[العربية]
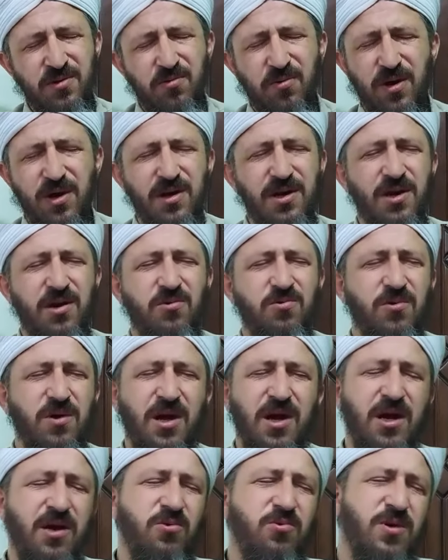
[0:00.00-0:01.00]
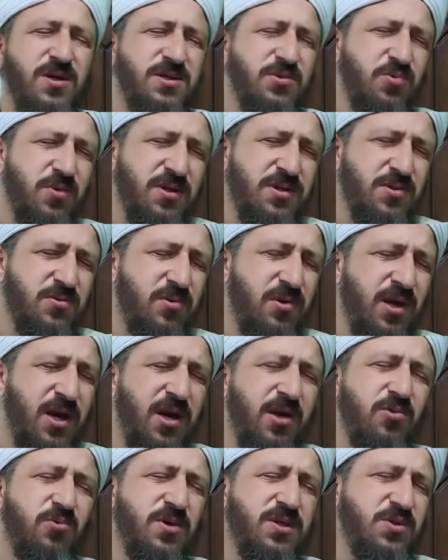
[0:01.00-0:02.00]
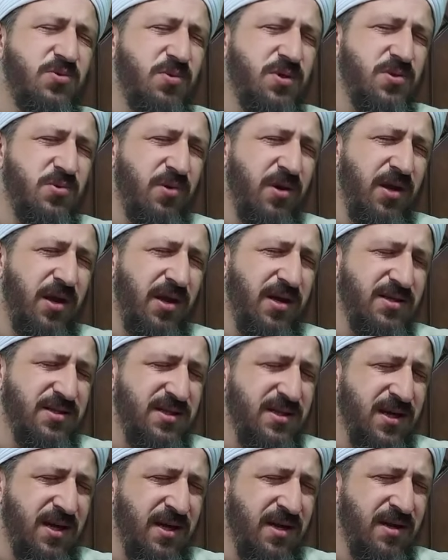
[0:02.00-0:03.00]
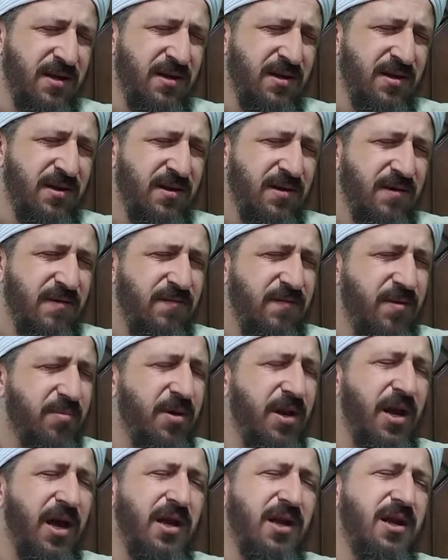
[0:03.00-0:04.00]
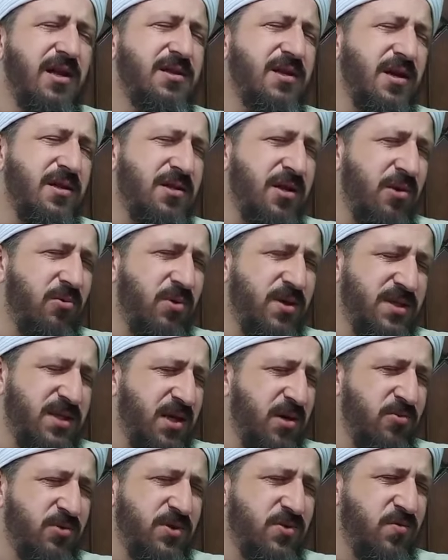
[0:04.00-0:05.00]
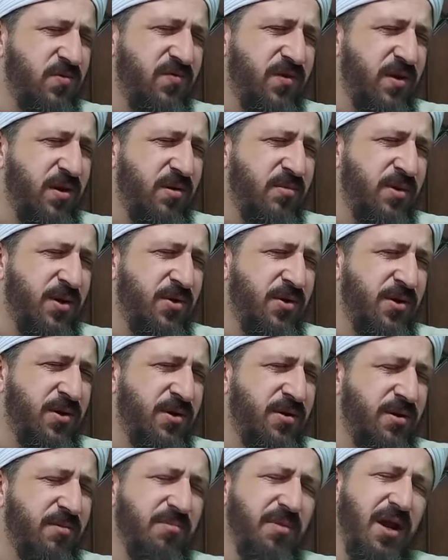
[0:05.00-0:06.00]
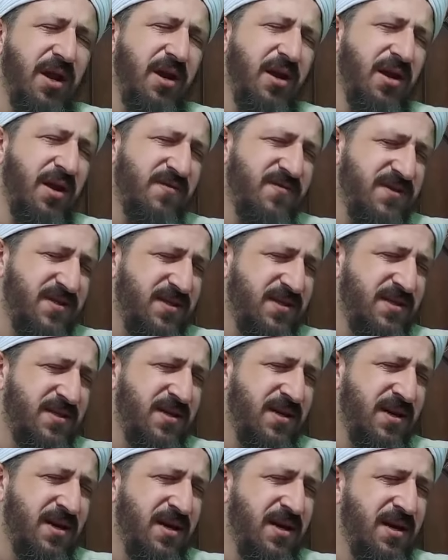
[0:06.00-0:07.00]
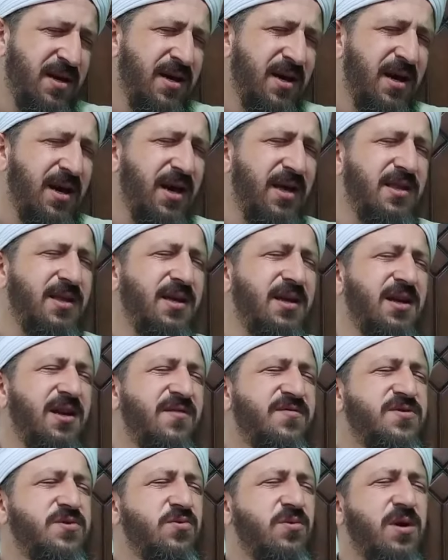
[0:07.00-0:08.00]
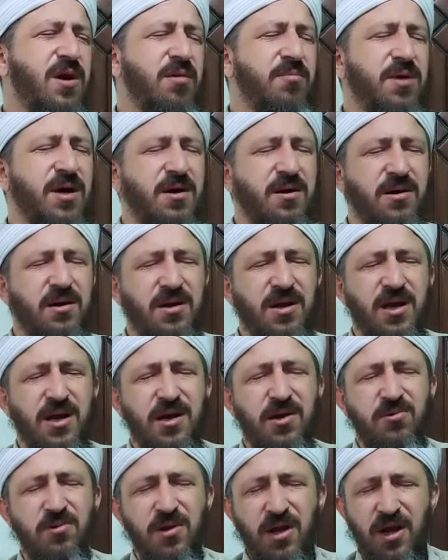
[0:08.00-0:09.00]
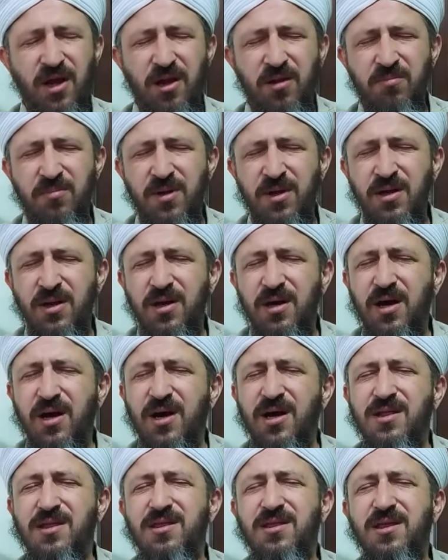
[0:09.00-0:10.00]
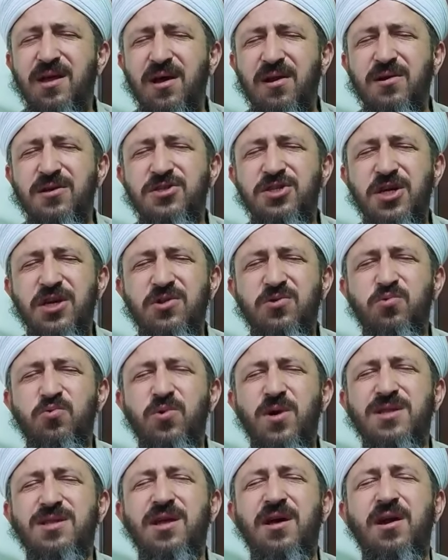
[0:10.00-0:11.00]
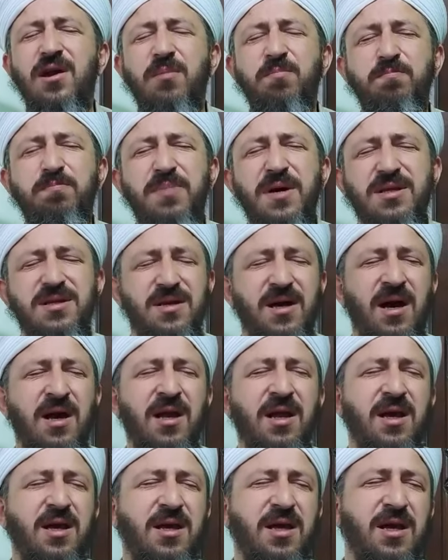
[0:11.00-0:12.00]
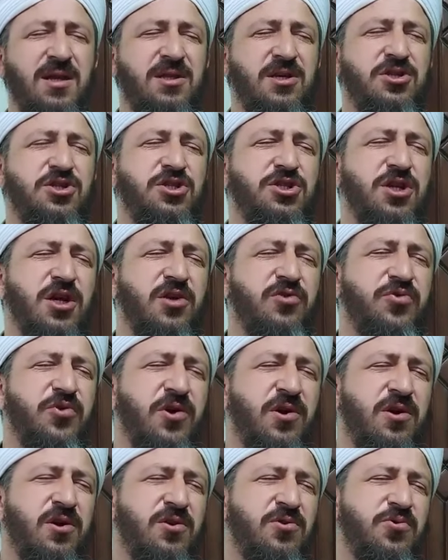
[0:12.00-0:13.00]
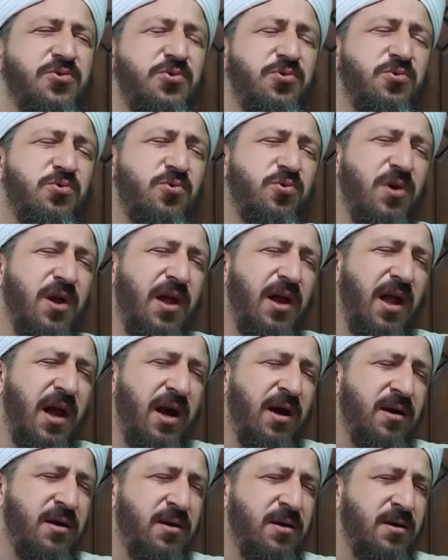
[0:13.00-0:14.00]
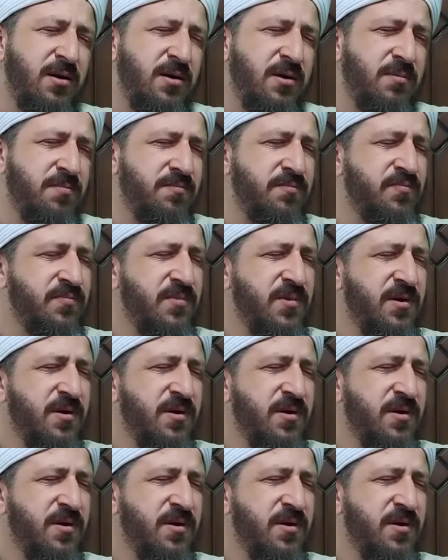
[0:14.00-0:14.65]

وأنه لا يوسوس, لا يوسوس للإنسان فمن أين تأتي الوساوس في رمضان؟ من النفس هذه النفس كما قال أهل العلم قد درجت وتربت على يد الشيطان طول العام